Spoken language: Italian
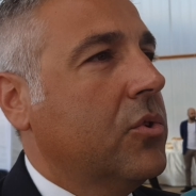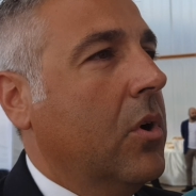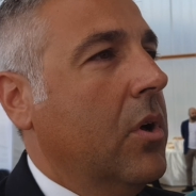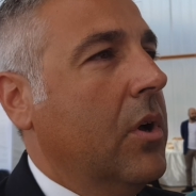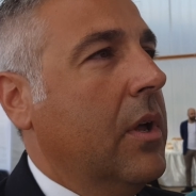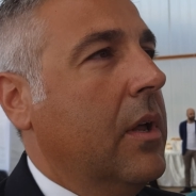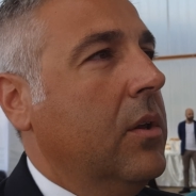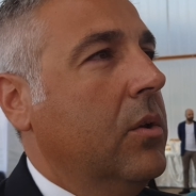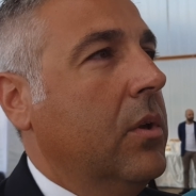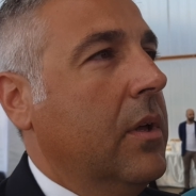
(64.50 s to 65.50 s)
cioè,
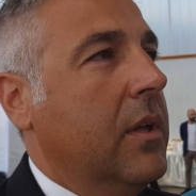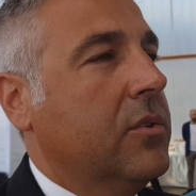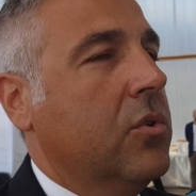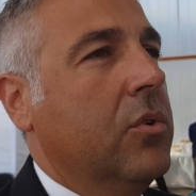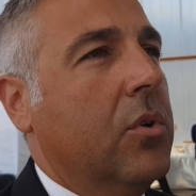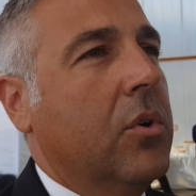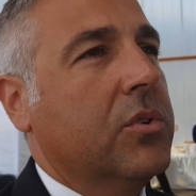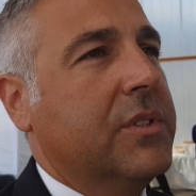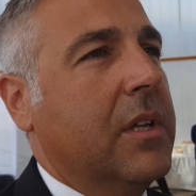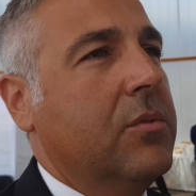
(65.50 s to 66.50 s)
eh, eh, sono,
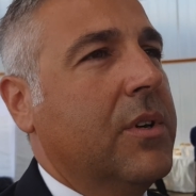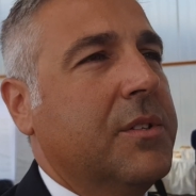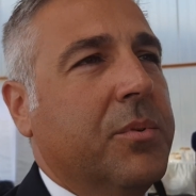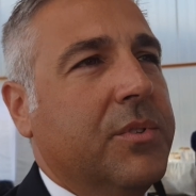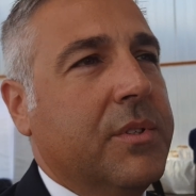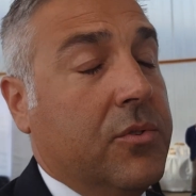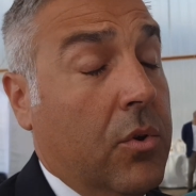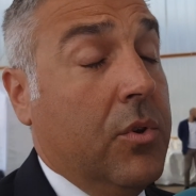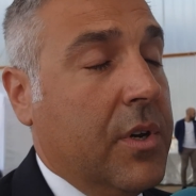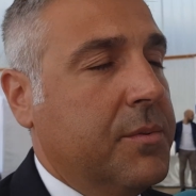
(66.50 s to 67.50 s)
stato il
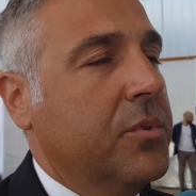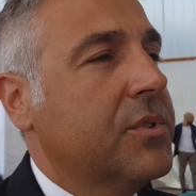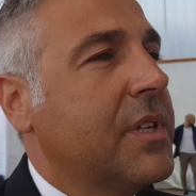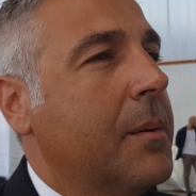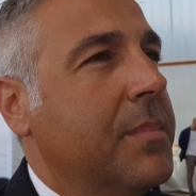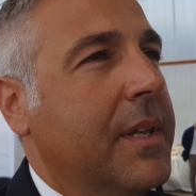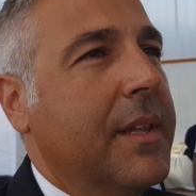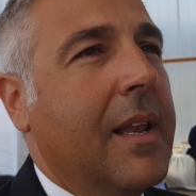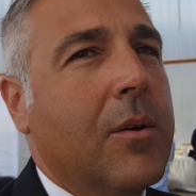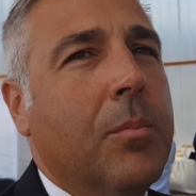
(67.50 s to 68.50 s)
sono il responsabile
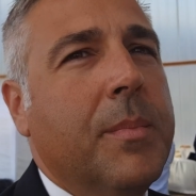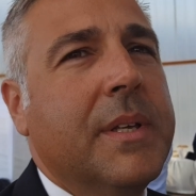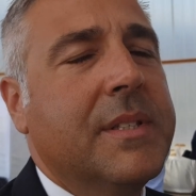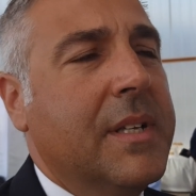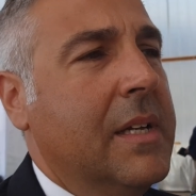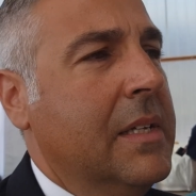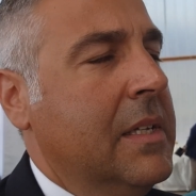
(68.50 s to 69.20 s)
della commessa